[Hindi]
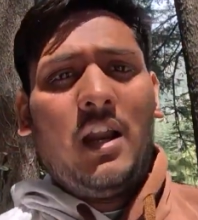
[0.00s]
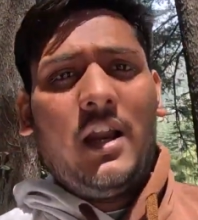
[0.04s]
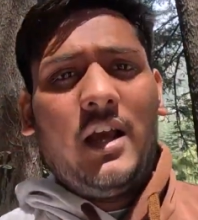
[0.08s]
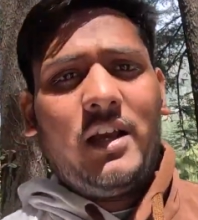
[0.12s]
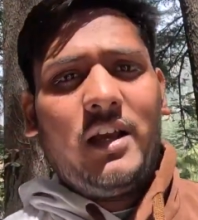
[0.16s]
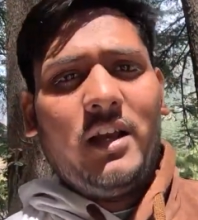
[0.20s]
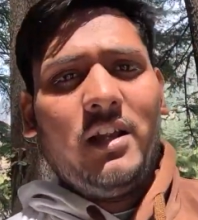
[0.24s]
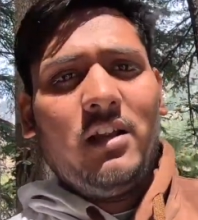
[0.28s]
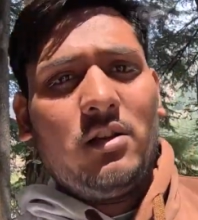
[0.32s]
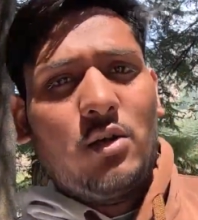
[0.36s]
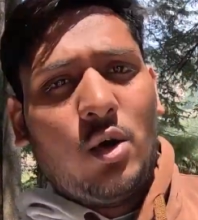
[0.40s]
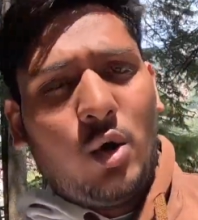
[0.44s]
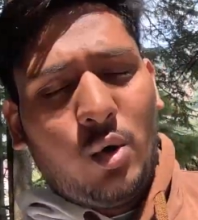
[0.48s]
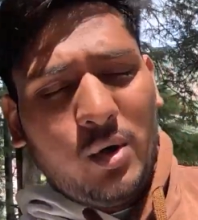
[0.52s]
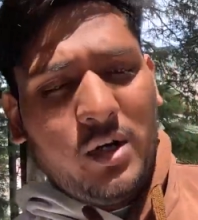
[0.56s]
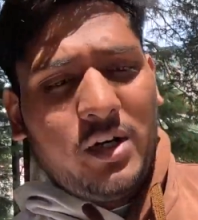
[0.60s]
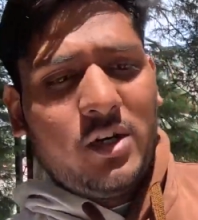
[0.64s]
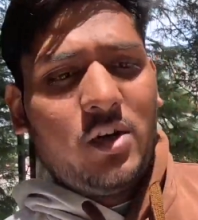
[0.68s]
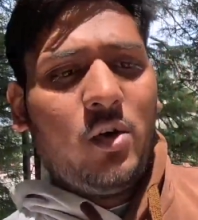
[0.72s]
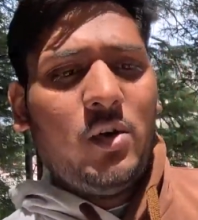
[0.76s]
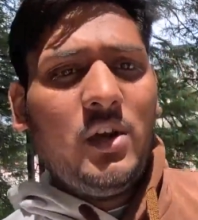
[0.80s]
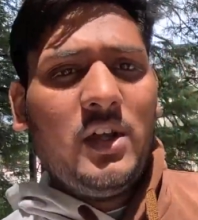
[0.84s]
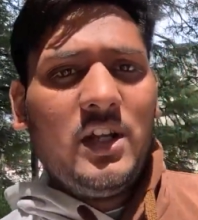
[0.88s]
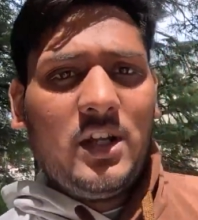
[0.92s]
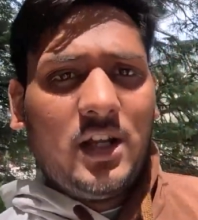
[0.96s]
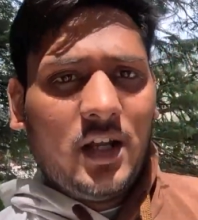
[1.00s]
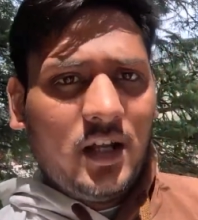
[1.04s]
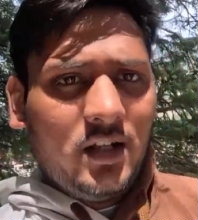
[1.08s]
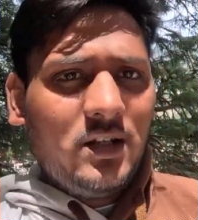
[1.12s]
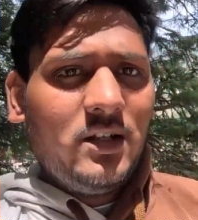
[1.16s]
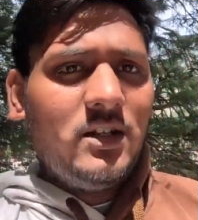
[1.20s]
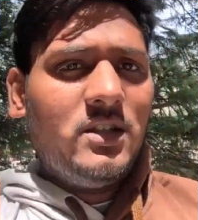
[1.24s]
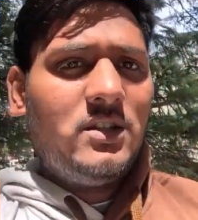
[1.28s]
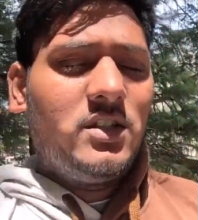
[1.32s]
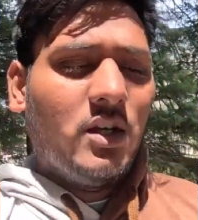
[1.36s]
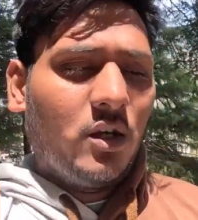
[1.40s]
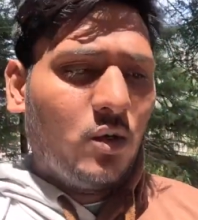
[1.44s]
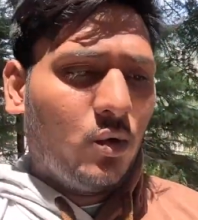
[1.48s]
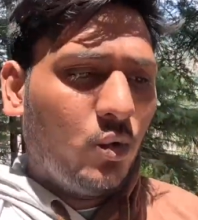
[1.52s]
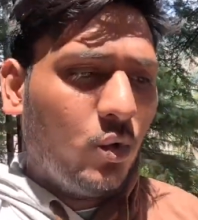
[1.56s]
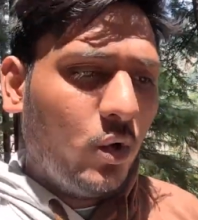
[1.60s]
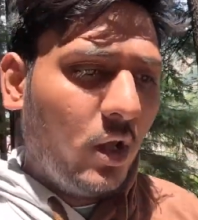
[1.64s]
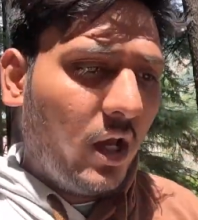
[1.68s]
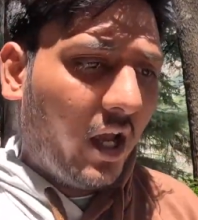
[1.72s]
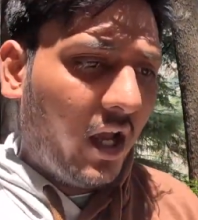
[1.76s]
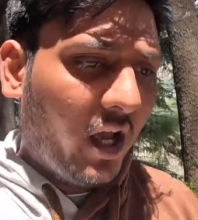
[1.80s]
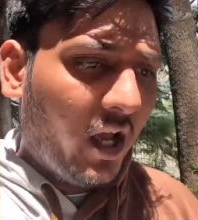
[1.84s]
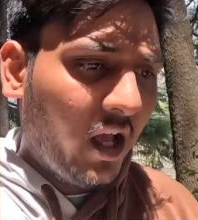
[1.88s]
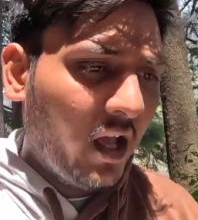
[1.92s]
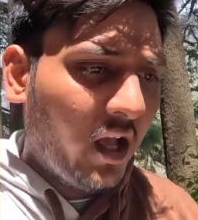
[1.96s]
लेकिन थोड़ी थोड़ी ठंड
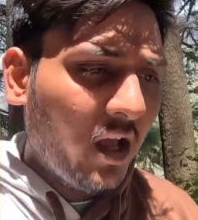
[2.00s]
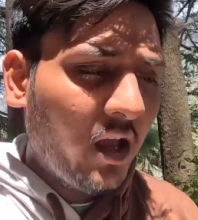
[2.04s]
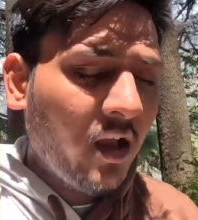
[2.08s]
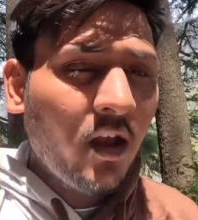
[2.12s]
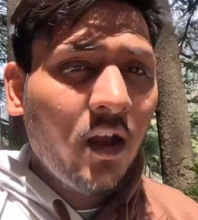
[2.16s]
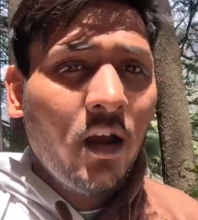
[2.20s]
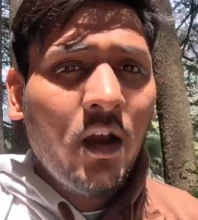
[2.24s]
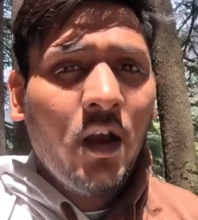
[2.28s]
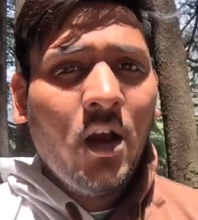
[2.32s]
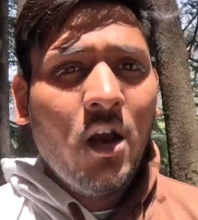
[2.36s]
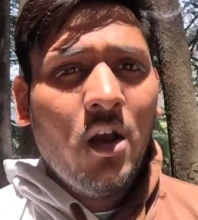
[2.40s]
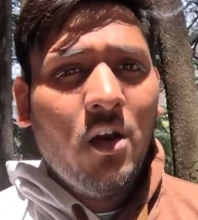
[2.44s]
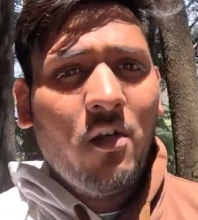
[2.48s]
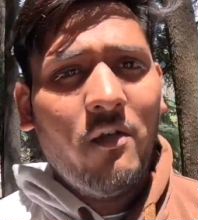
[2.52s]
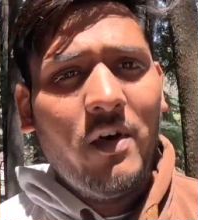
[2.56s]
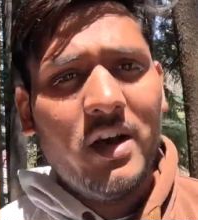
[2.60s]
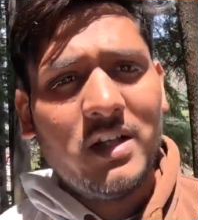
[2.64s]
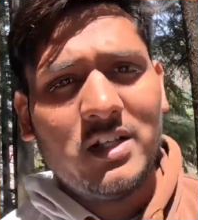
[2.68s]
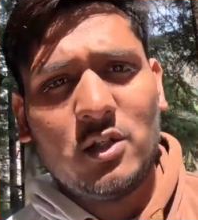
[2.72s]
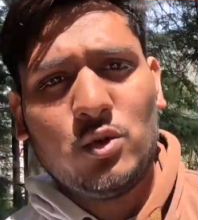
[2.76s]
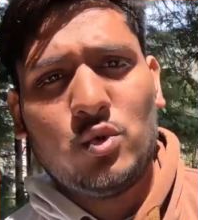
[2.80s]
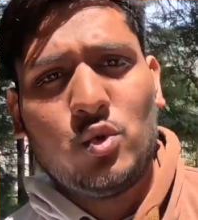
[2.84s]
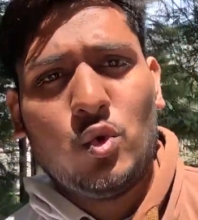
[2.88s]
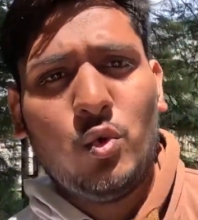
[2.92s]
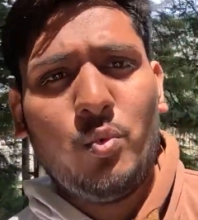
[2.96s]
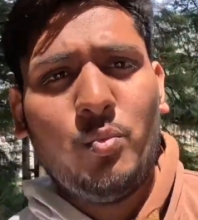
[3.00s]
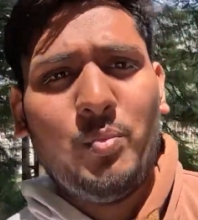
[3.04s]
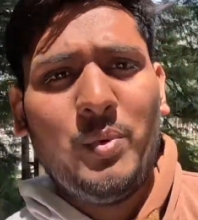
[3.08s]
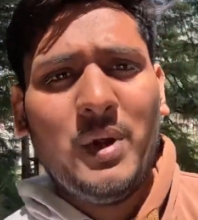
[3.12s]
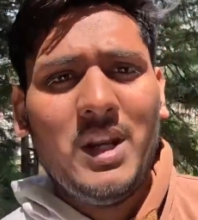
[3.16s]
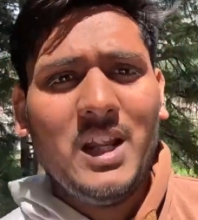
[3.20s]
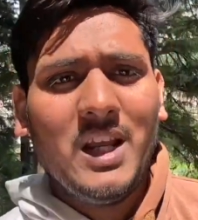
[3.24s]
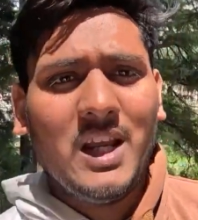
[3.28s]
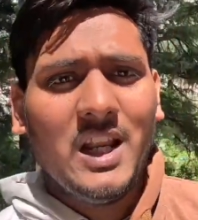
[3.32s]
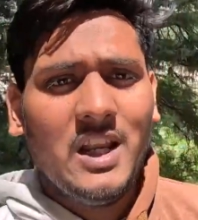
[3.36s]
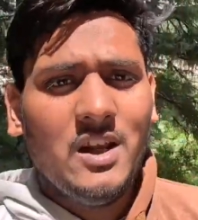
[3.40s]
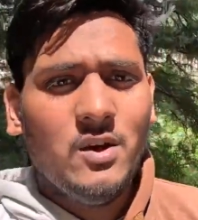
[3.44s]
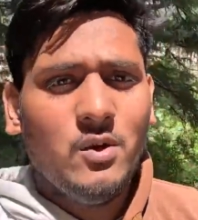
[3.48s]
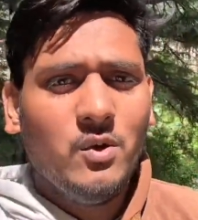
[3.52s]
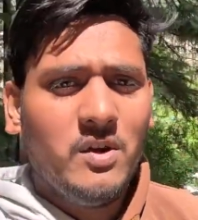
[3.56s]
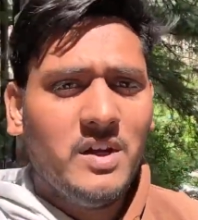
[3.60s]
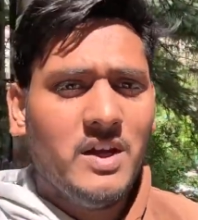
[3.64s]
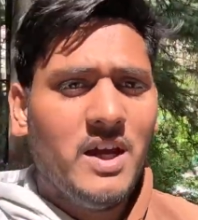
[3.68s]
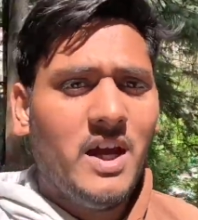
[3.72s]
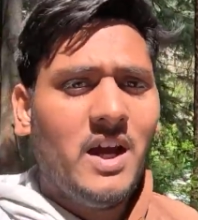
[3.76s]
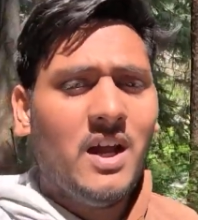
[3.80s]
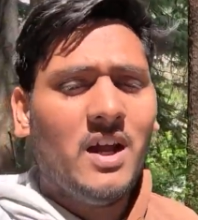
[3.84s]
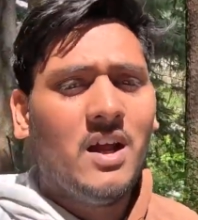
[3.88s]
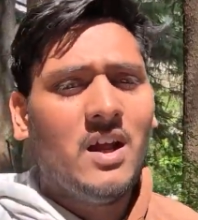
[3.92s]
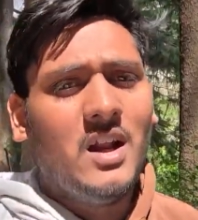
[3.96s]
ज़रूर है वैसे धूप भी निकली हुई
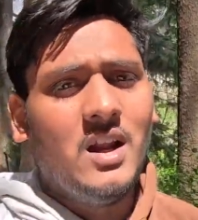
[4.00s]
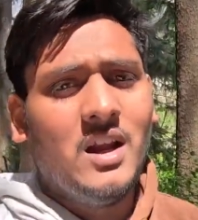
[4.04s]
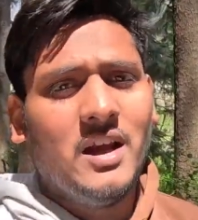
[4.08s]
है